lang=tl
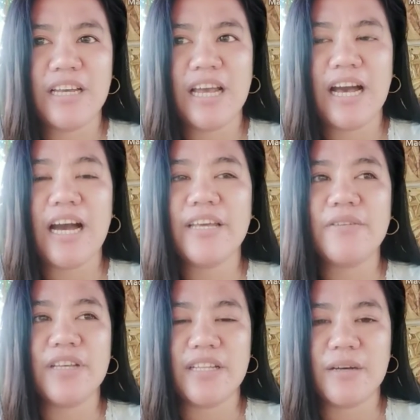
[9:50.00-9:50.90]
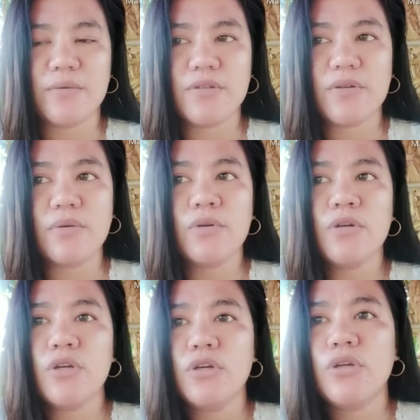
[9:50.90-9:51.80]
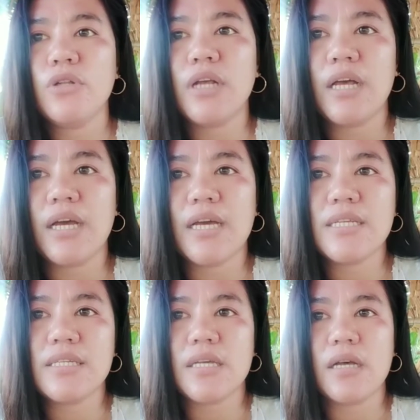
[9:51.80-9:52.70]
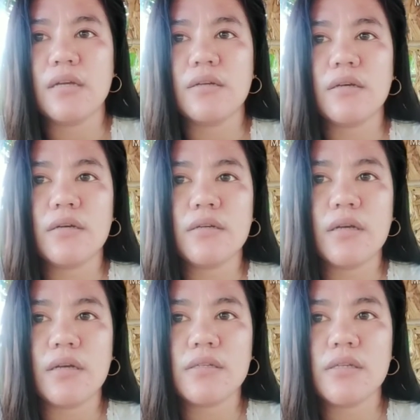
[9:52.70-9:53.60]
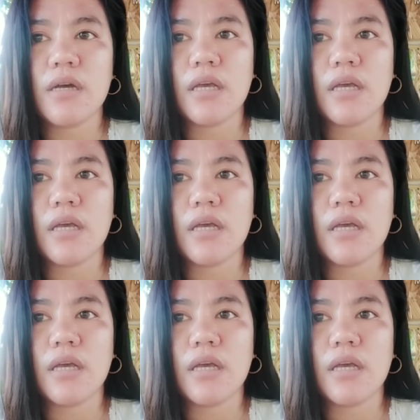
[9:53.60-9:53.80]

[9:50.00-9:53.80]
Ayaw niya daw. So, yun nga guys, ang, ang, ang sakit.